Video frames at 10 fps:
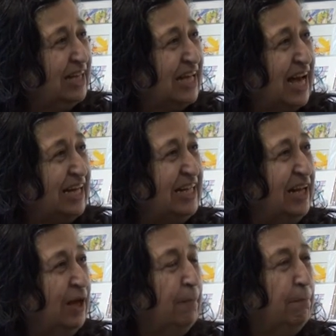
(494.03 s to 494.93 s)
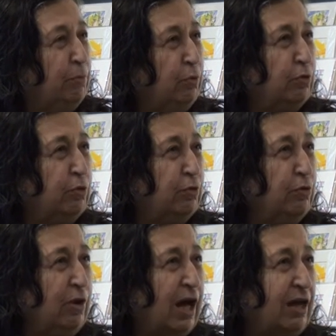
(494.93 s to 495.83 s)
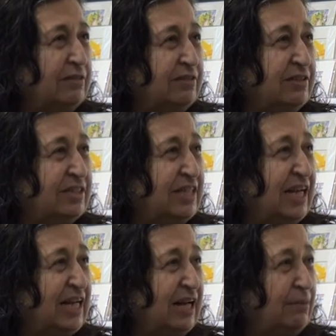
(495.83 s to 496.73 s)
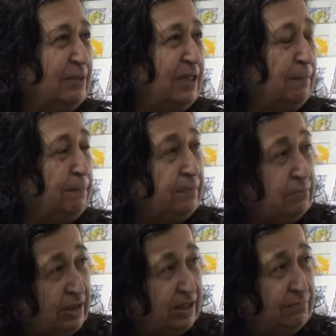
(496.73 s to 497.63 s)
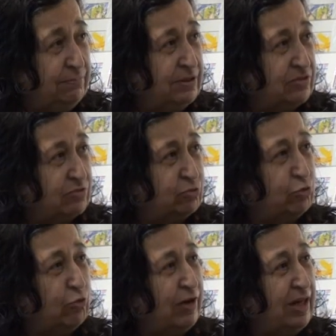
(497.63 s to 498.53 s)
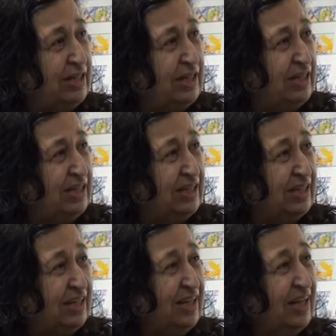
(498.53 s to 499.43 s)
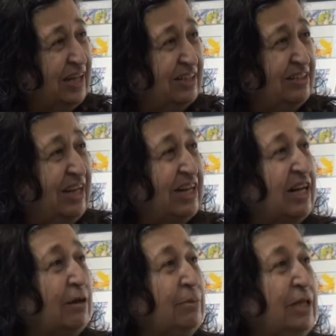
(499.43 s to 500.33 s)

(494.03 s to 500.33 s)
Yani evet. bugün artık reklamı yapılmayan bir şövalyelik, hı hı. reklamı